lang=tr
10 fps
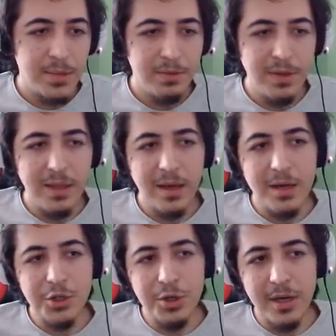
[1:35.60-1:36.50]
Vlad'a
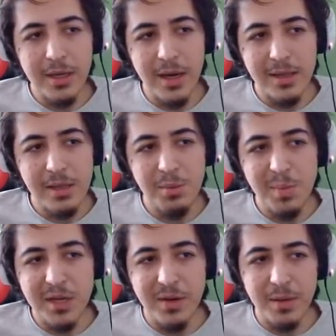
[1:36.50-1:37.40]
karşı oynarken altta bir
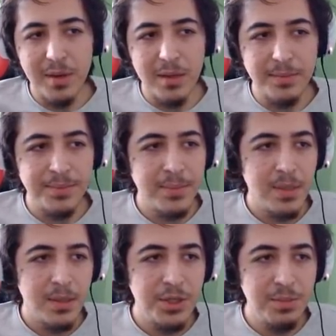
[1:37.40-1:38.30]
barı var bakın.
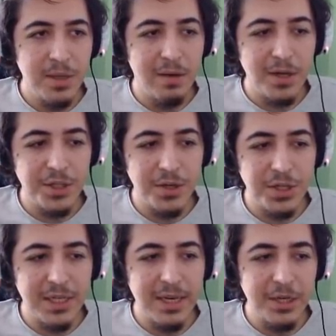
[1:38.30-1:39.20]
Şimdi yavaş yavaş
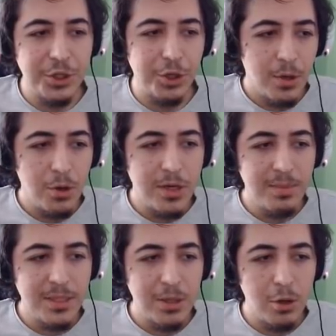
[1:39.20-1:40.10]
grileşiyor. O
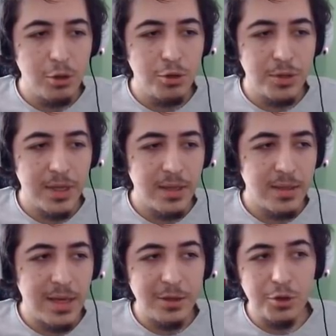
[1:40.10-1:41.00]
kırmızı olduğunda
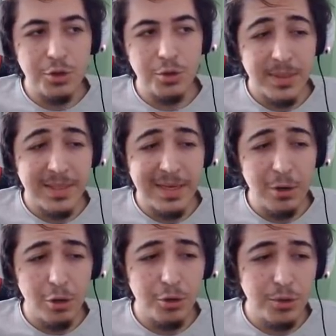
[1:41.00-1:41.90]
daha doğrusu sarı
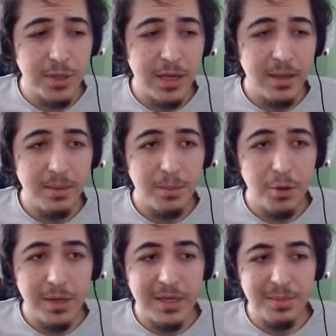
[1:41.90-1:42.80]
olduğunda
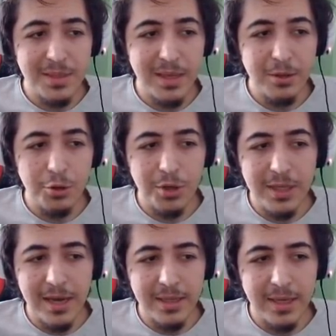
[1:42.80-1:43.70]
böyle kırmızıya doğru
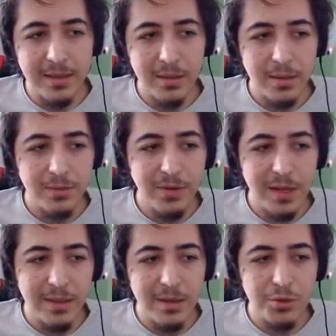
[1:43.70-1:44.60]
giderken
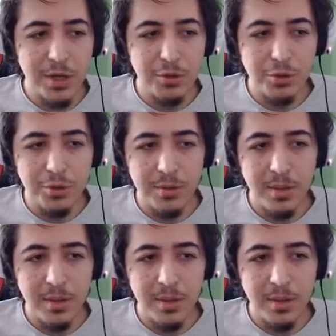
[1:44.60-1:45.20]
Vlad'dan uzak durun.